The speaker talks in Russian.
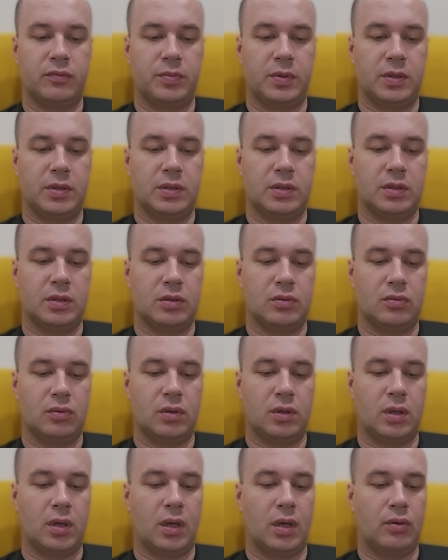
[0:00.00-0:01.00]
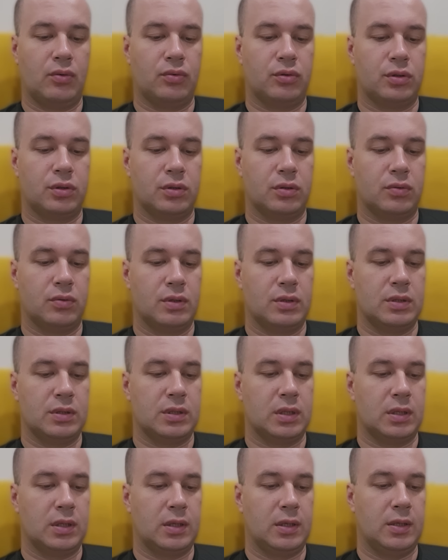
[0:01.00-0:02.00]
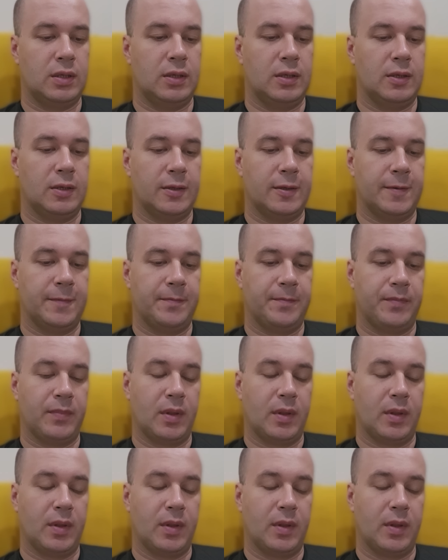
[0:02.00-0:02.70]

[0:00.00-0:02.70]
В песне есть только хорошее, но не за такие деньги.